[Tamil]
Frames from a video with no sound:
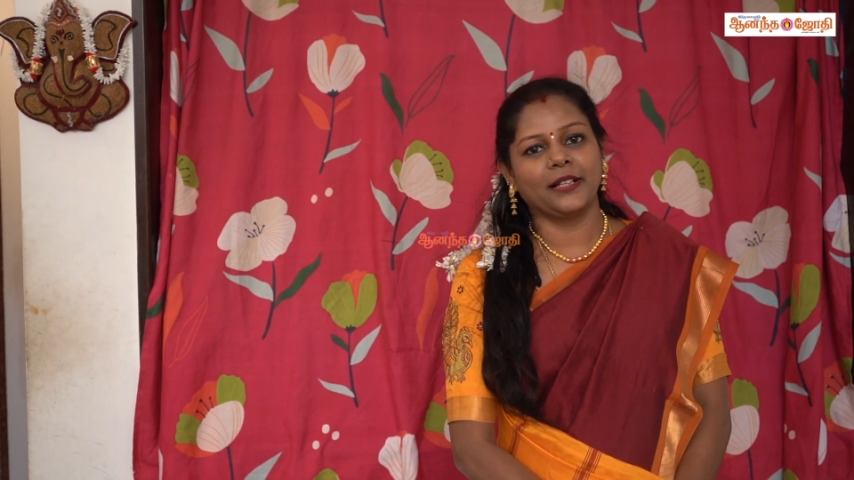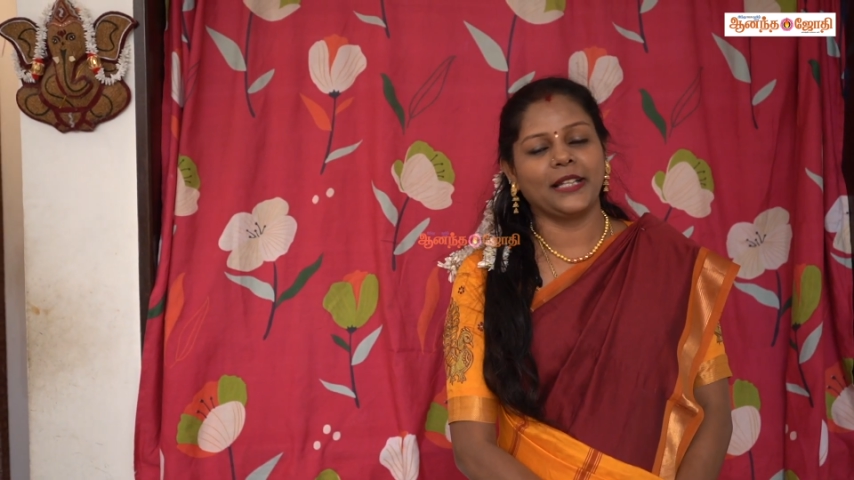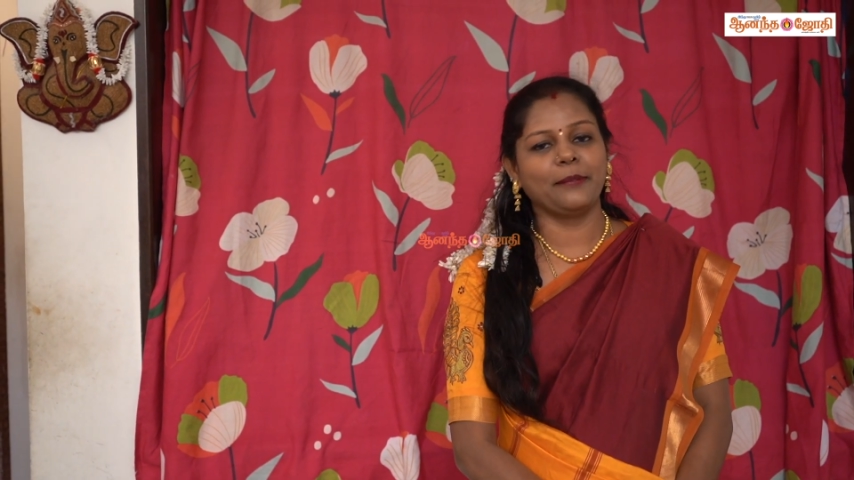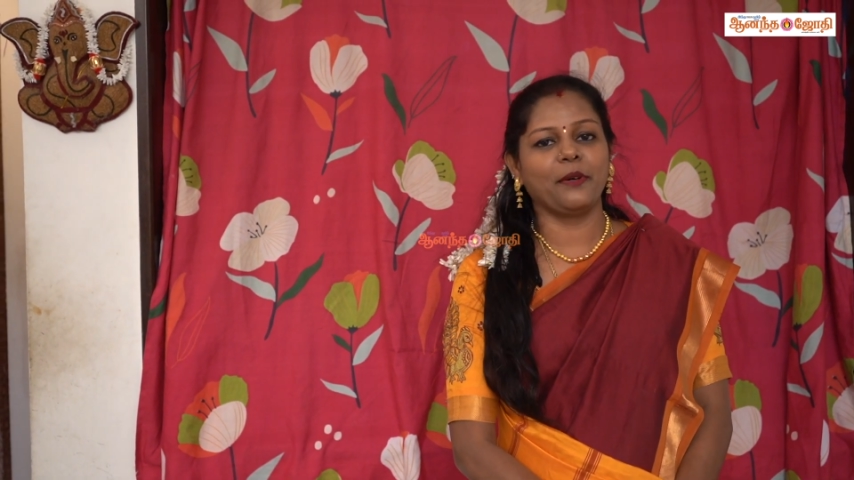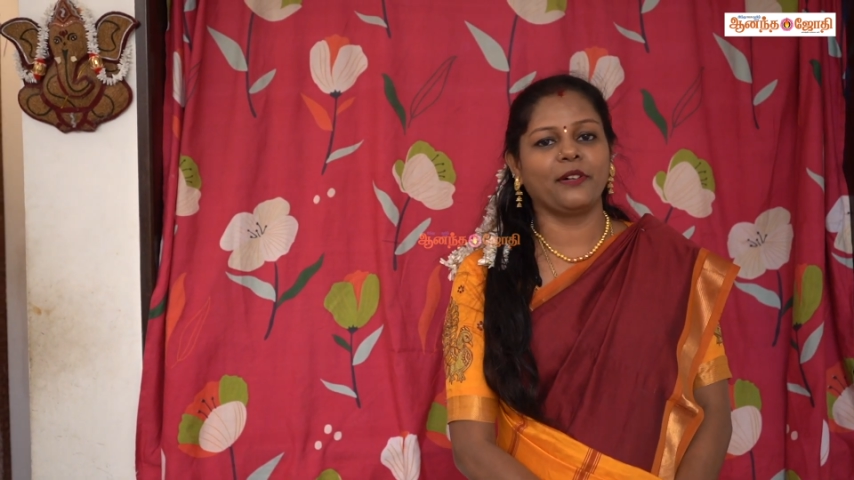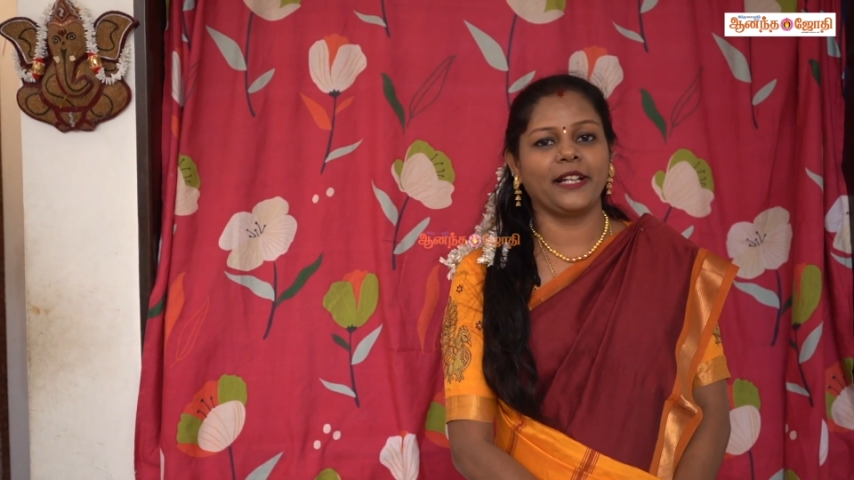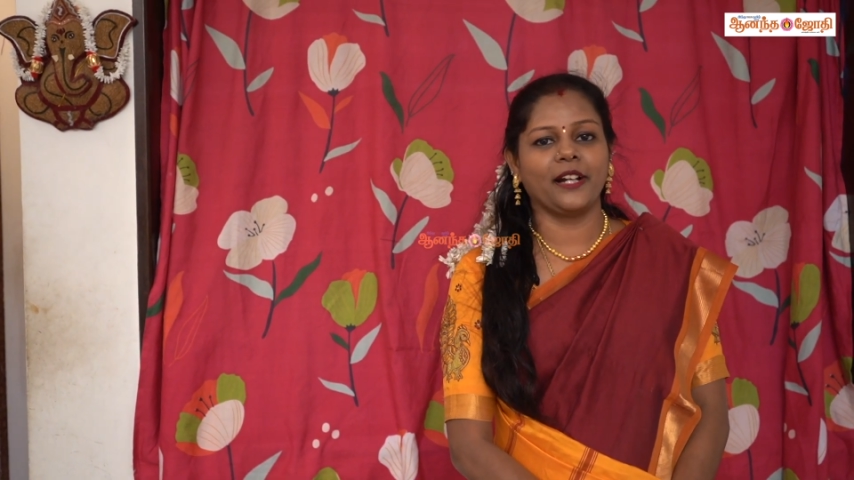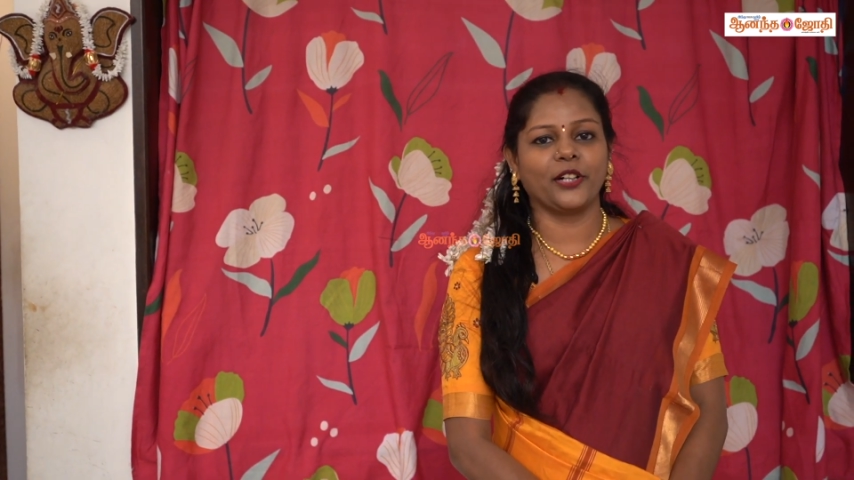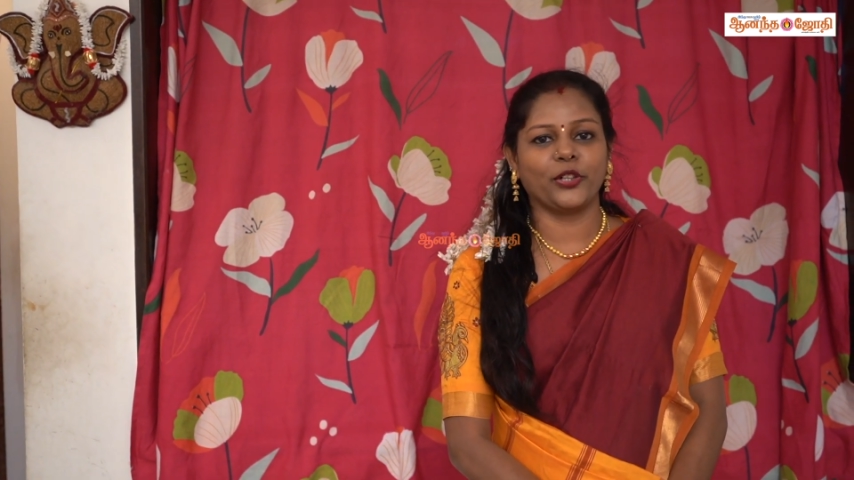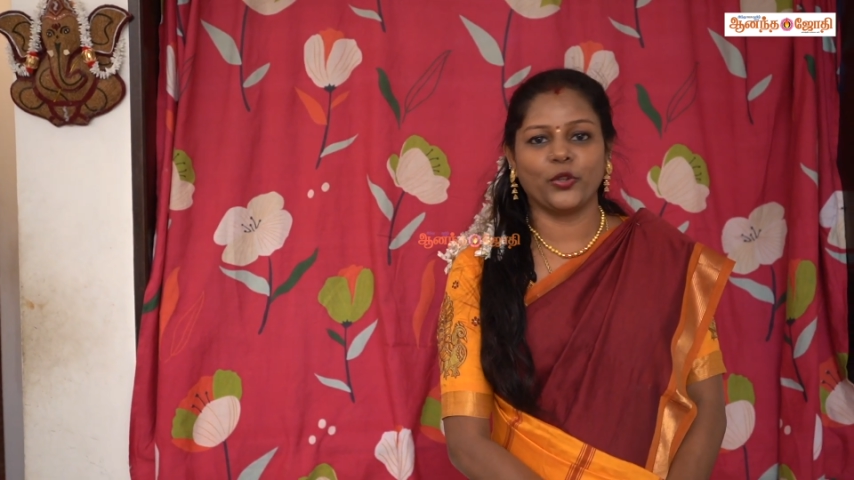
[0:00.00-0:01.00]
தீபாவளி
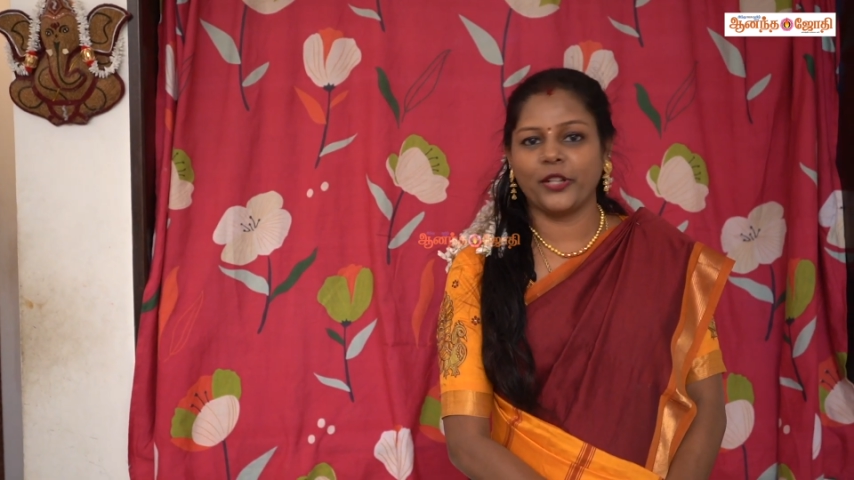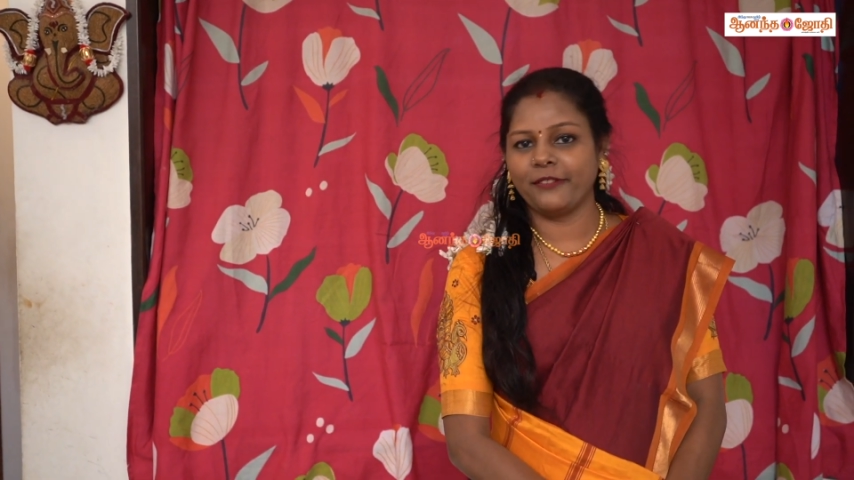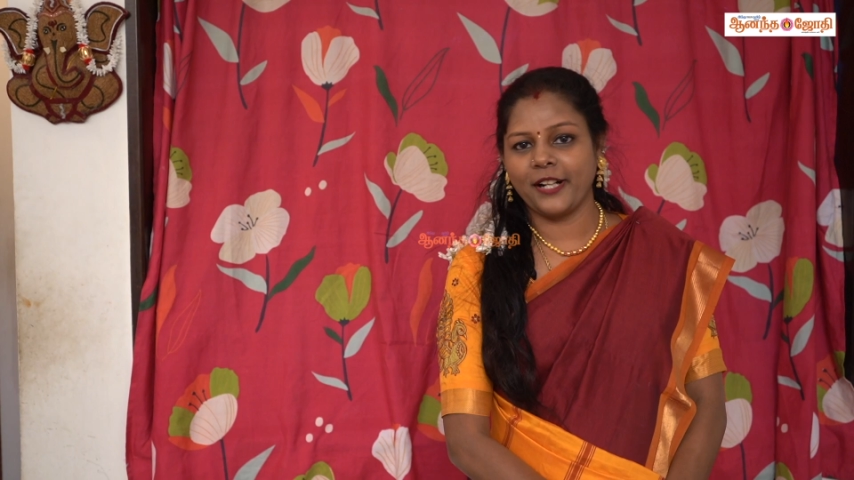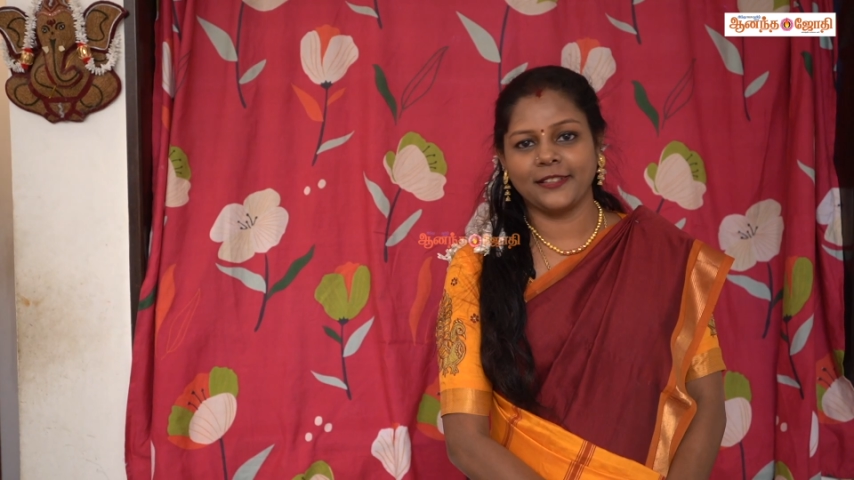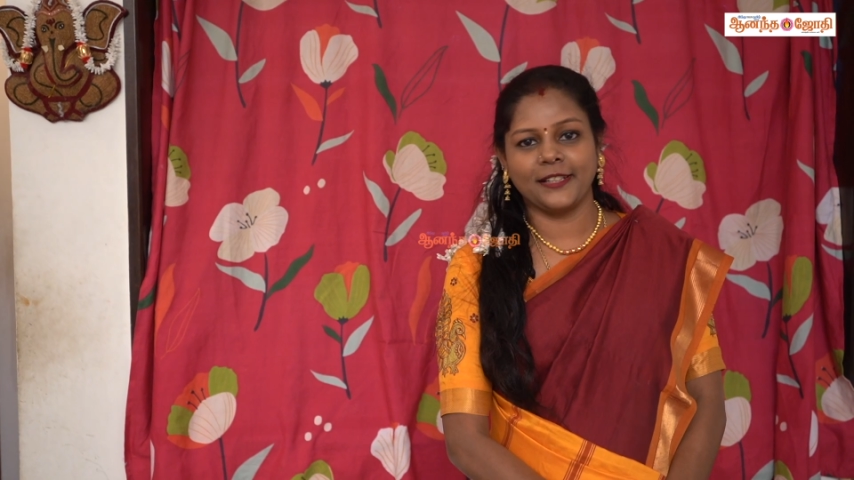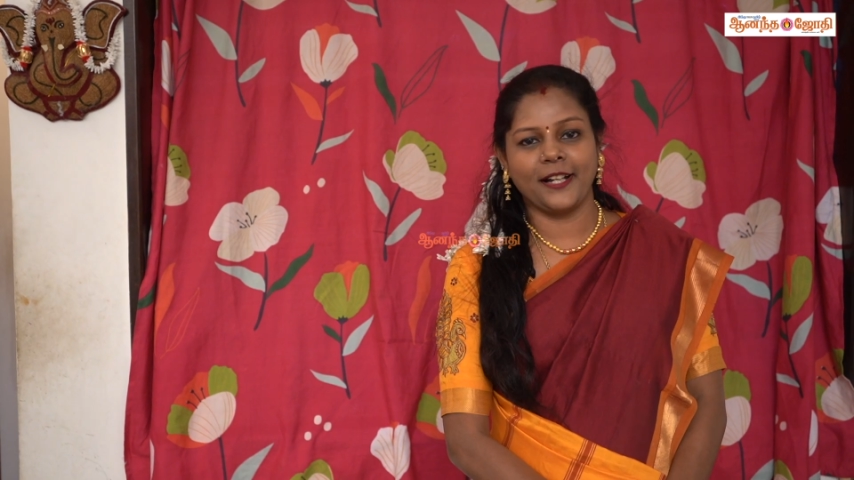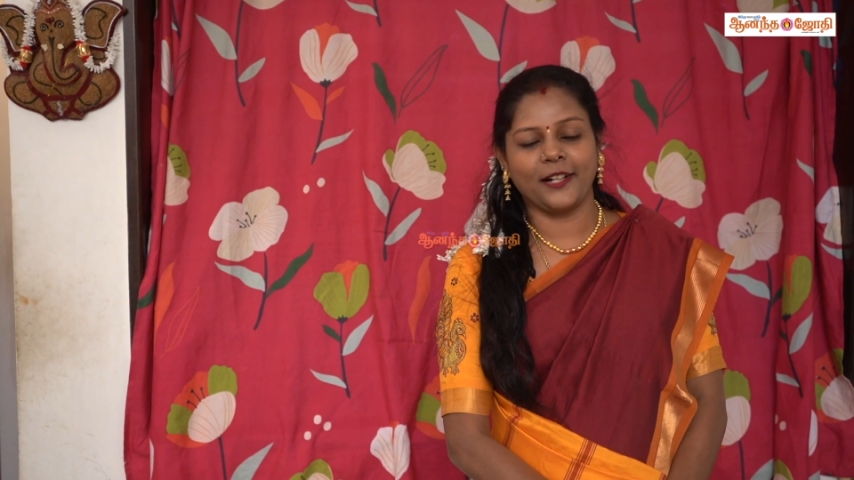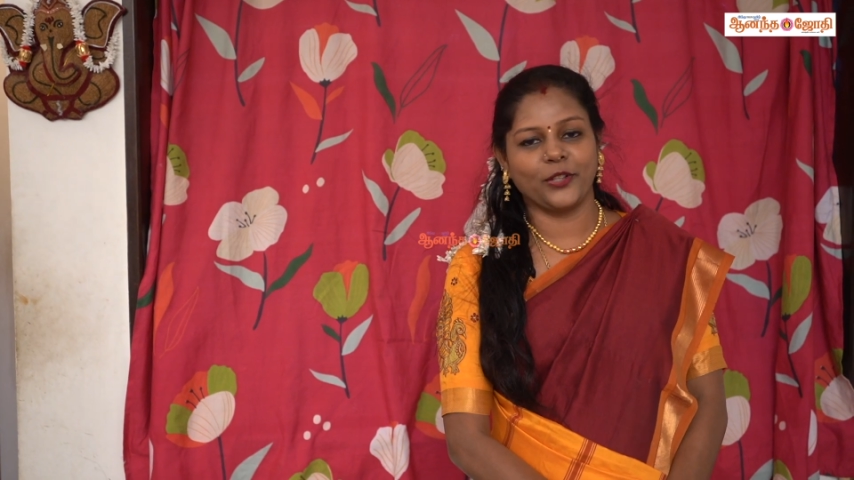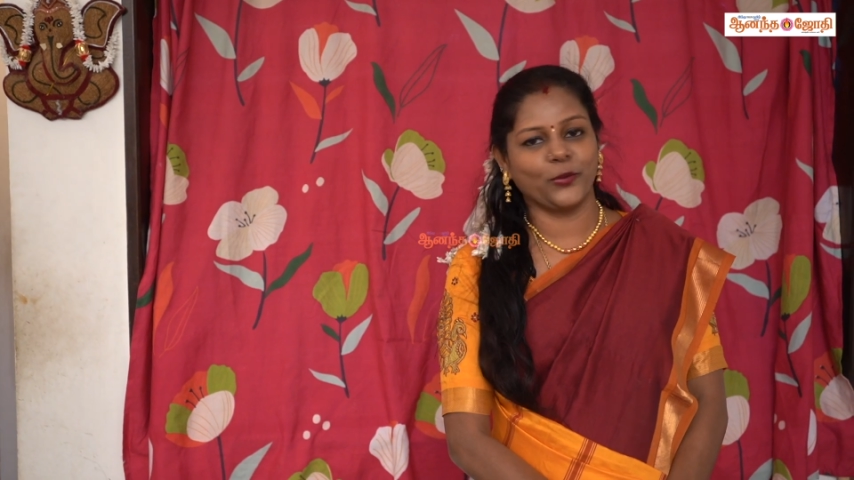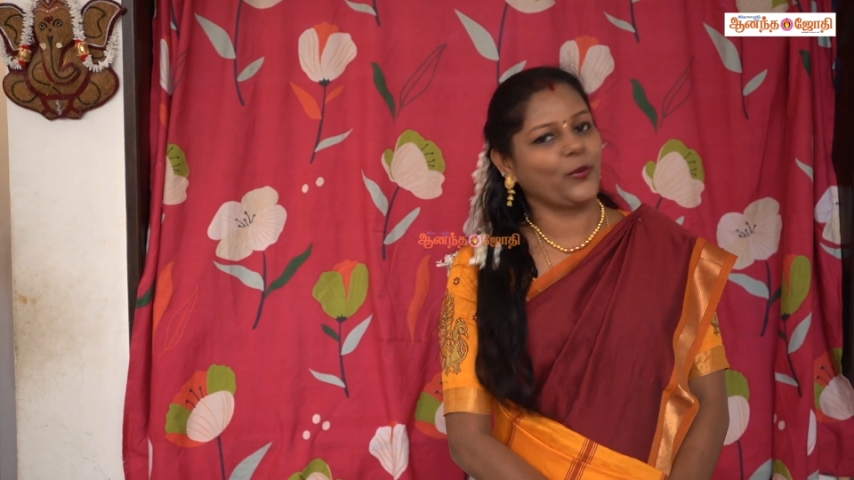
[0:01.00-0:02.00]
ஆகட்டும் நவராத்திரி
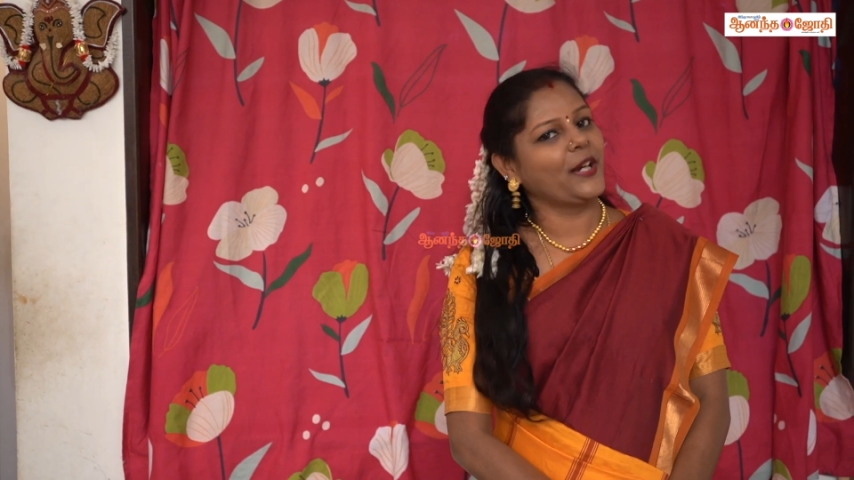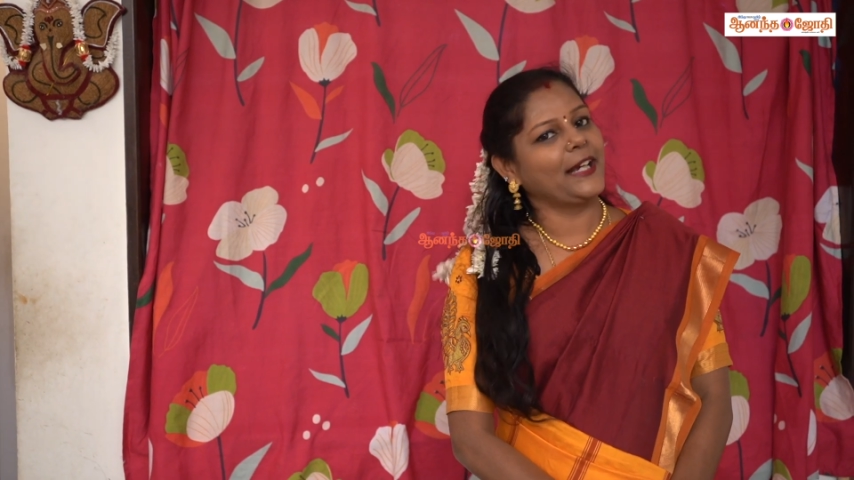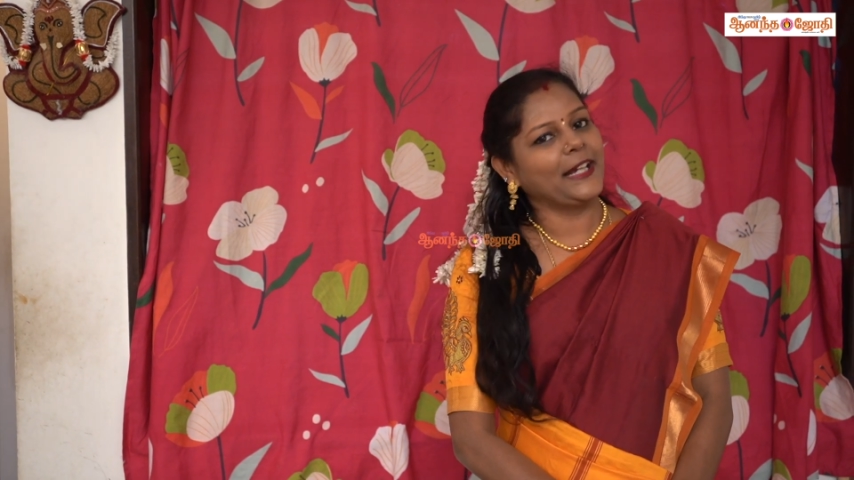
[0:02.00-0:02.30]
ஆகட்டும்